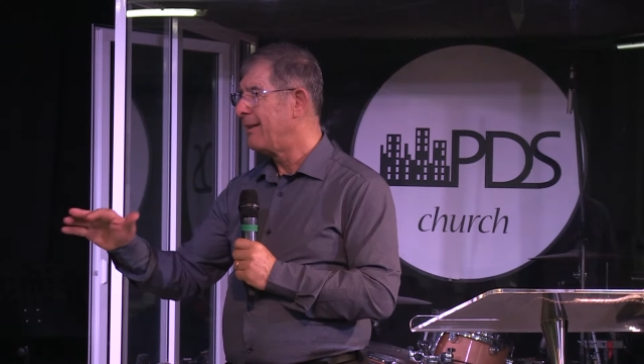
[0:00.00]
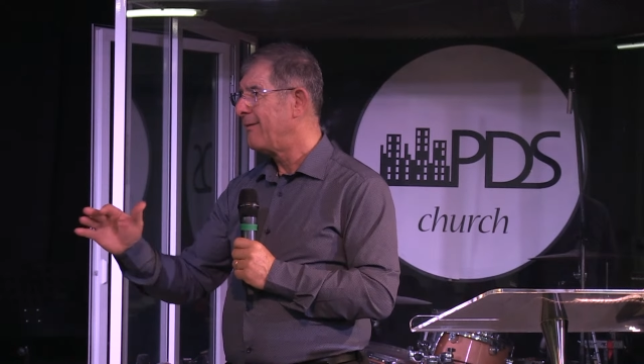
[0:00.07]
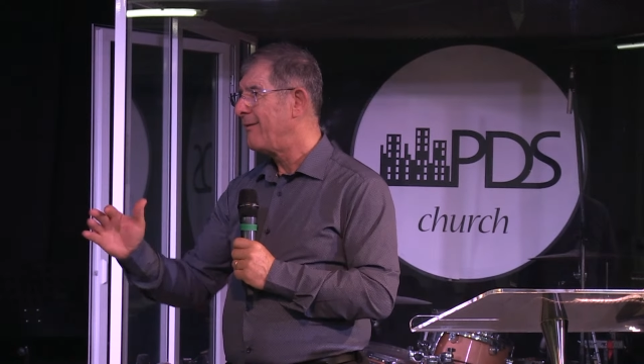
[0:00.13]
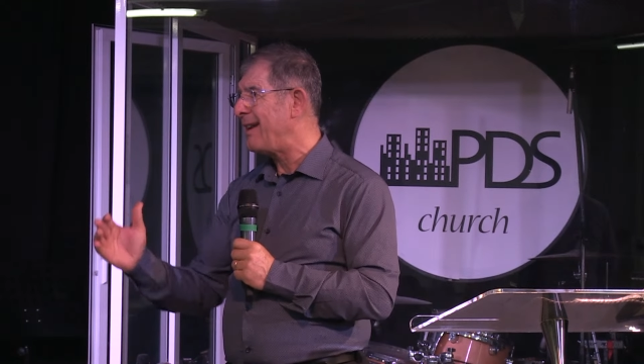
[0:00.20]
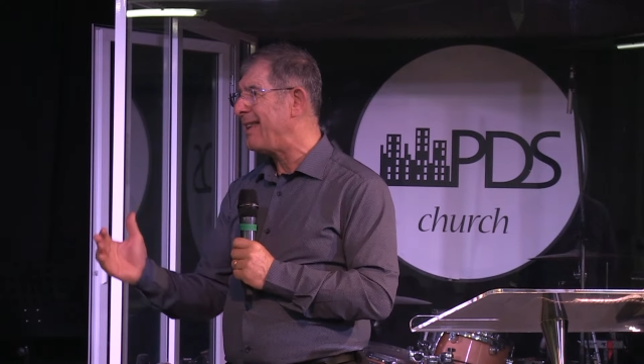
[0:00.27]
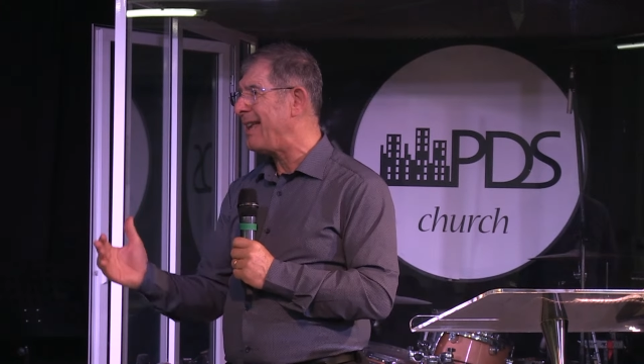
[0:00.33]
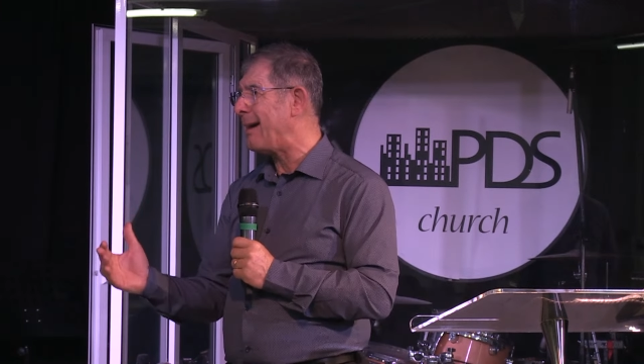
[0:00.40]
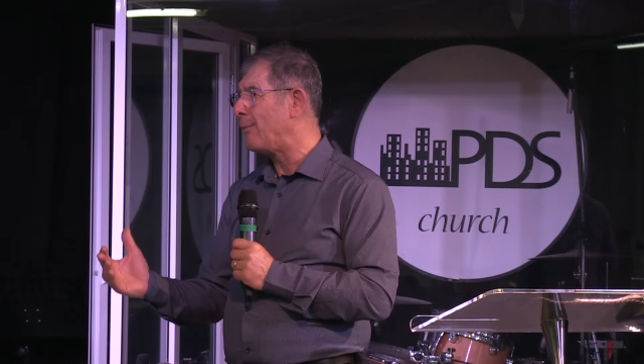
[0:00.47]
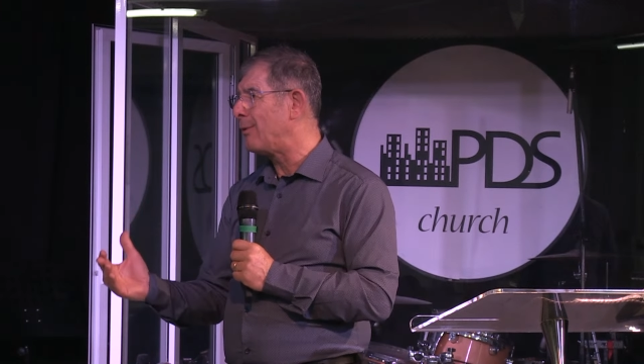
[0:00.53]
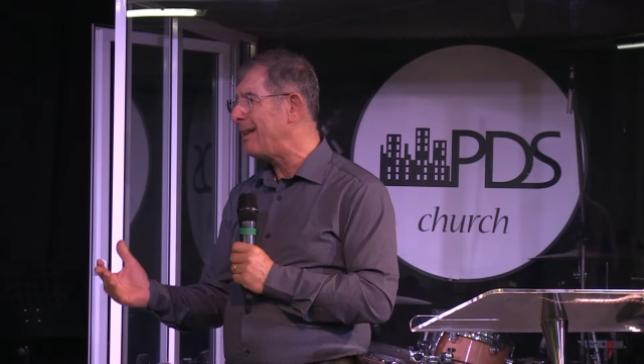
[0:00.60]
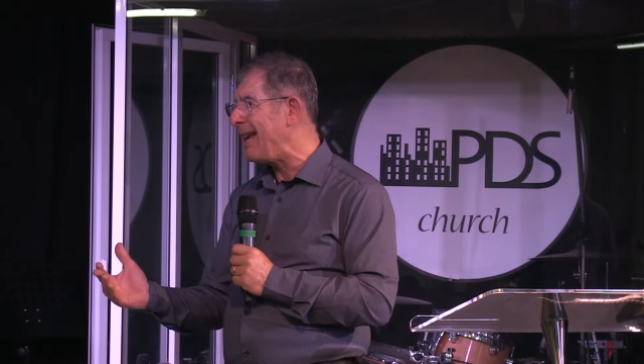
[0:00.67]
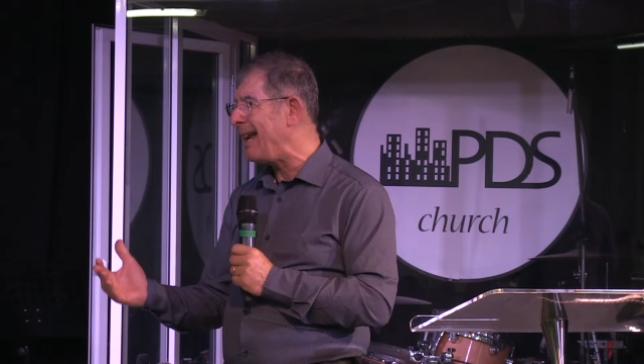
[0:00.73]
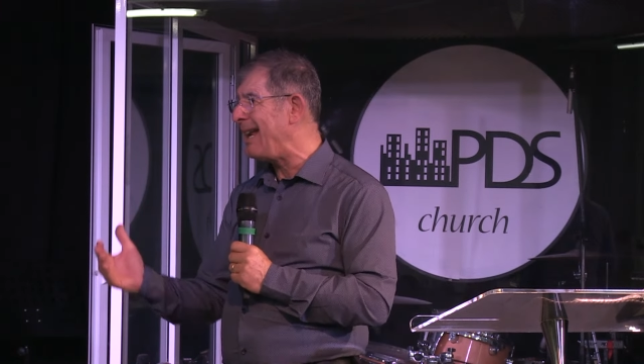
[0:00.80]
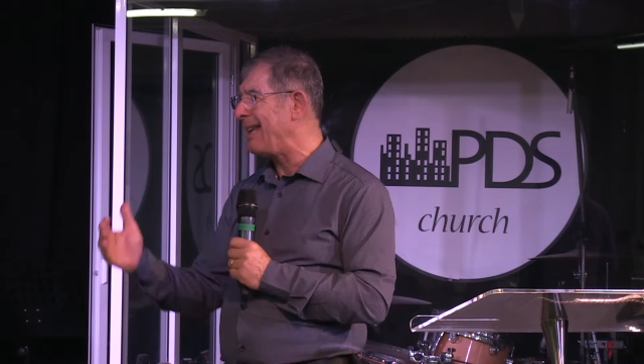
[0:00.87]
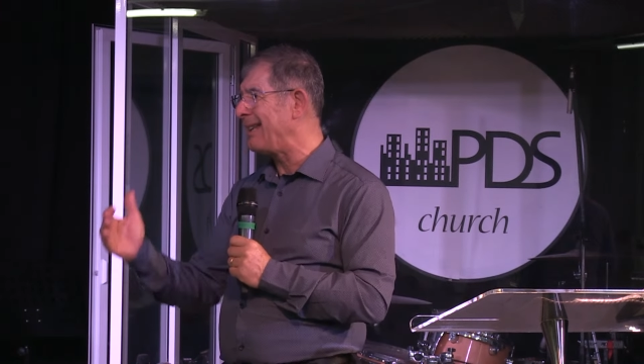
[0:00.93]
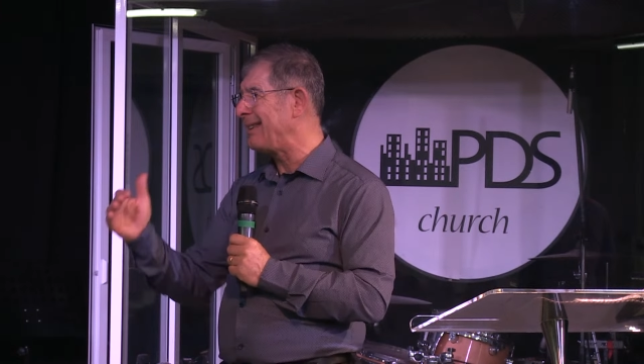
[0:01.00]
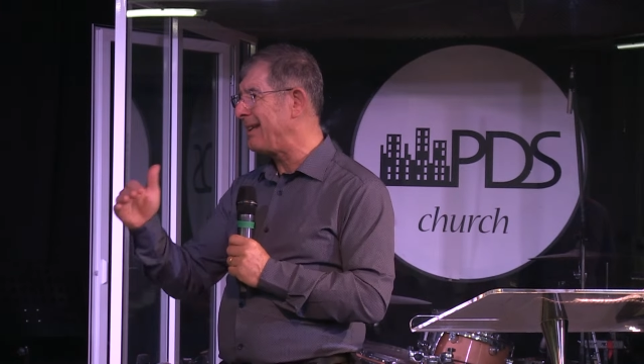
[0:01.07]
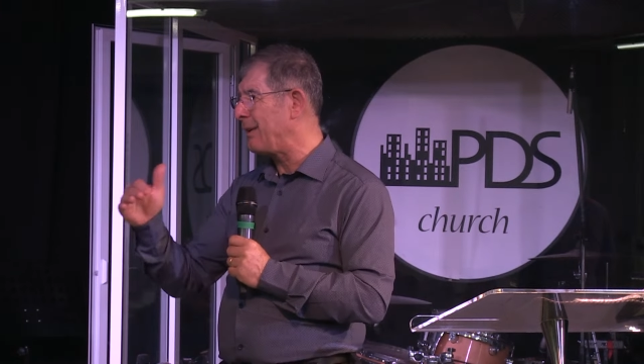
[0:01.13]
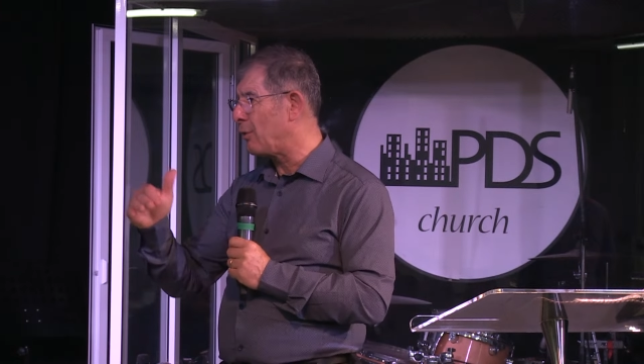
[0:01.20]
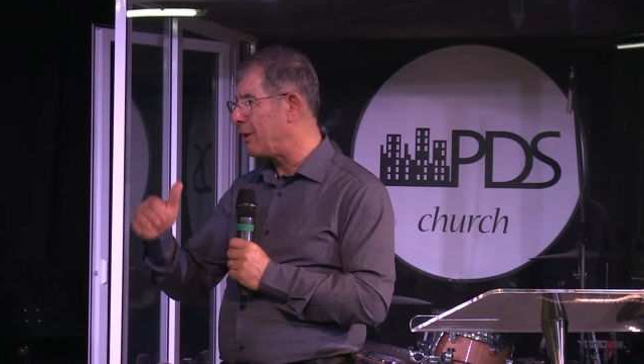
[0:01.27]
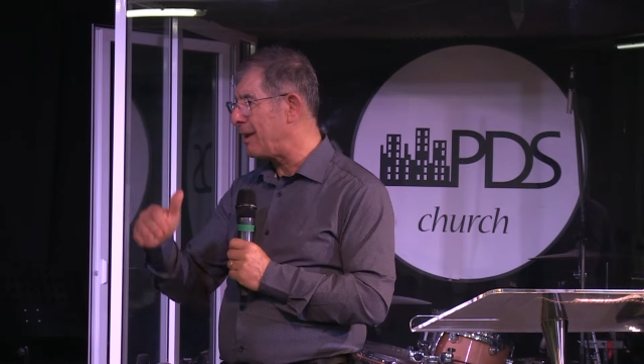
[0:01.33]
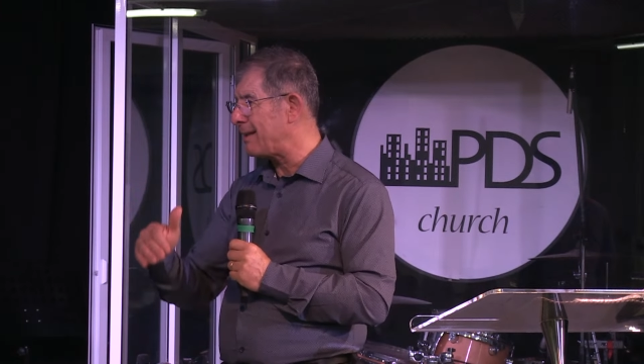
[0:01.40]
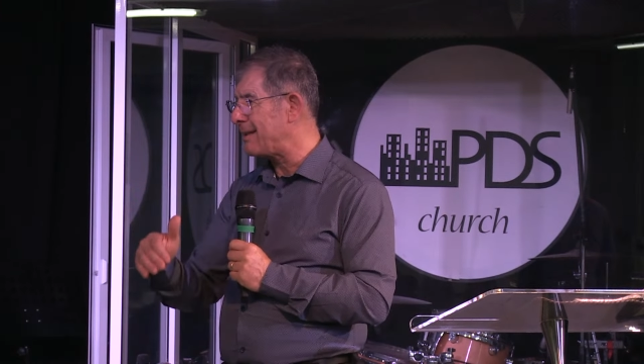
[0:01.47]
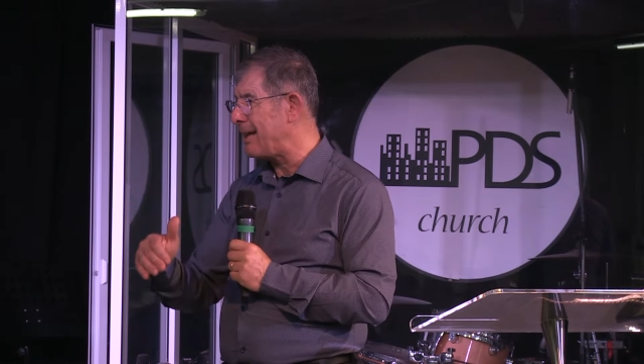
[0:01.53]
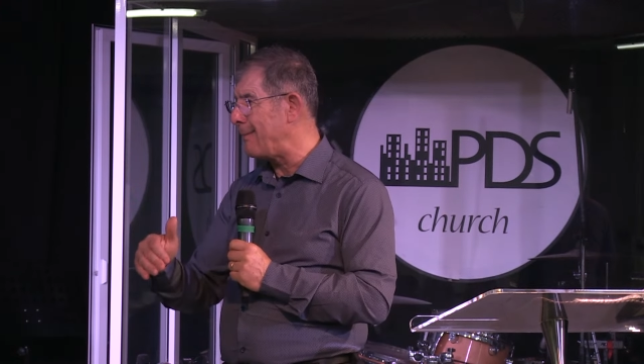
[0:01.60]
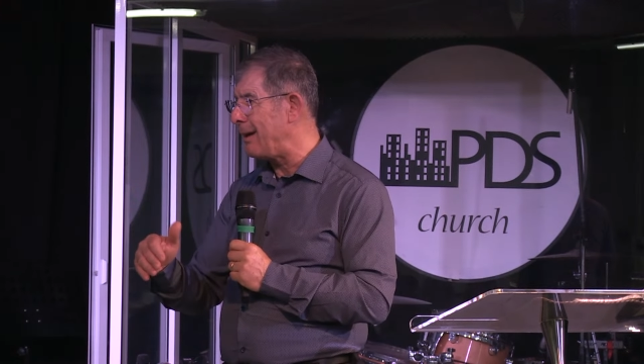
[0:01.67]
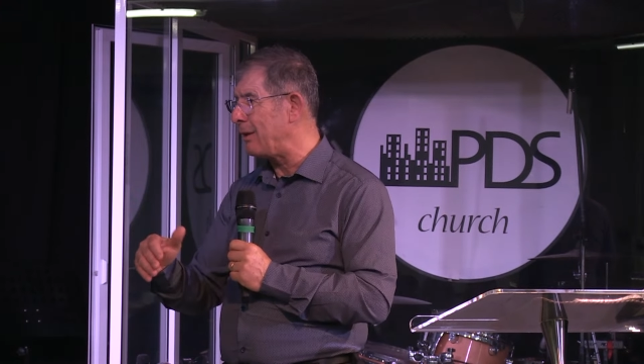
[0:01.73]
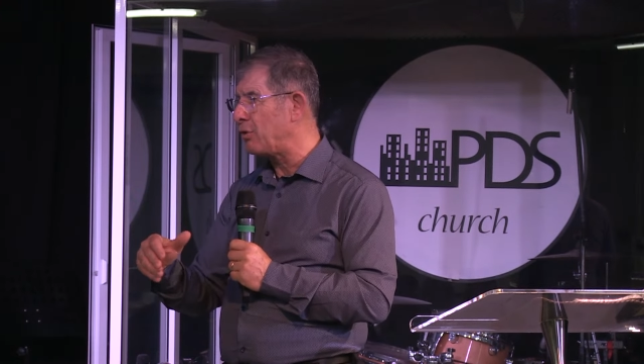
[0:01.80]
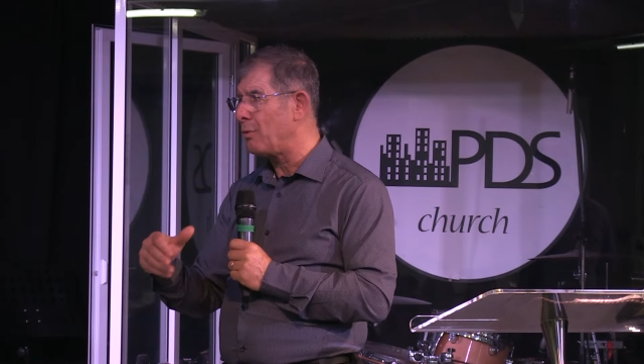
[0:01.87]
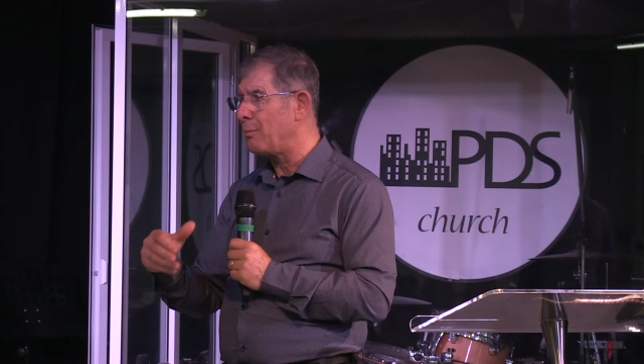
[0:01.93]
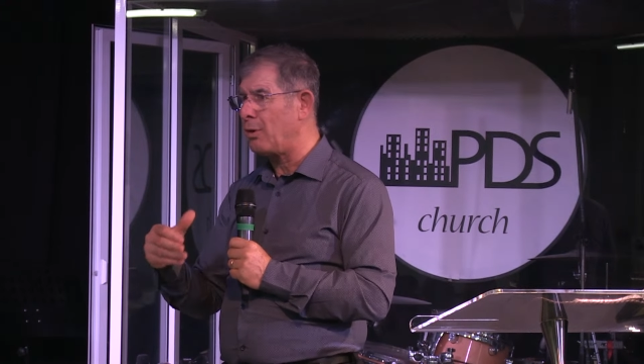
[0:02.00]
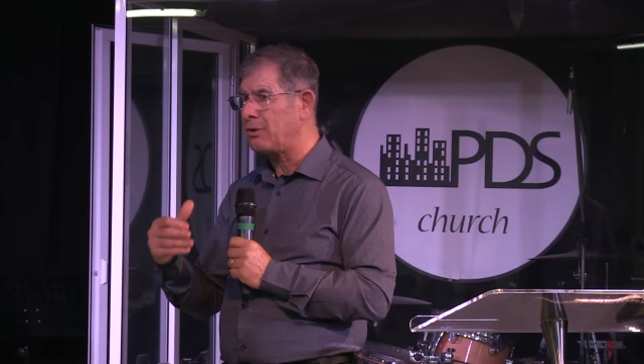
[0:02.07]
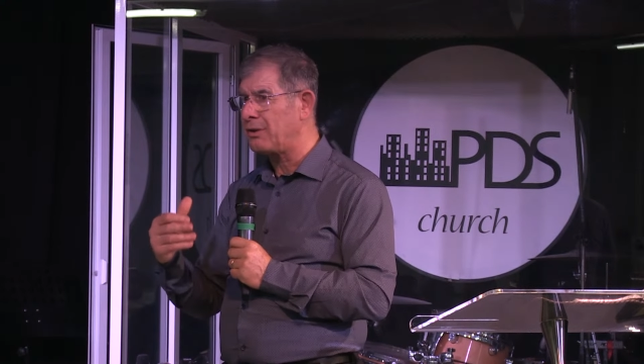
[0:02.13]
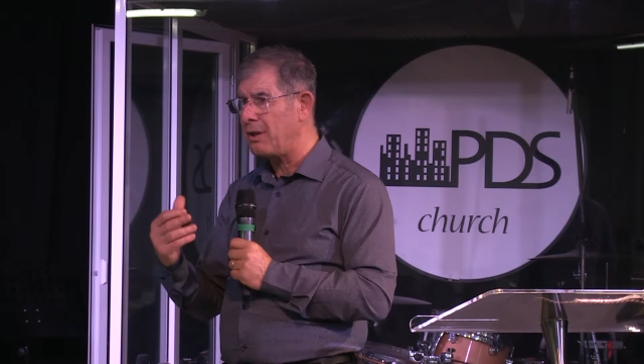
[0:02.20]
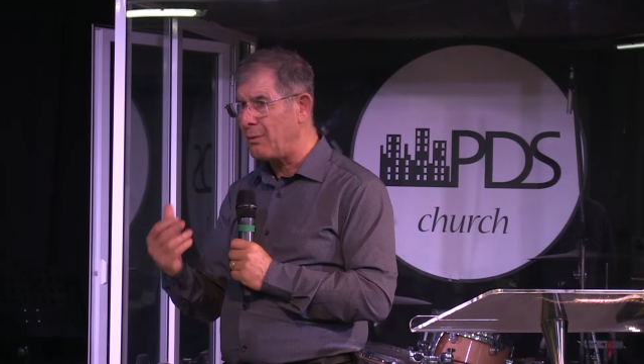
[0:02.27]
Vediamo nell'Antico Testamento molte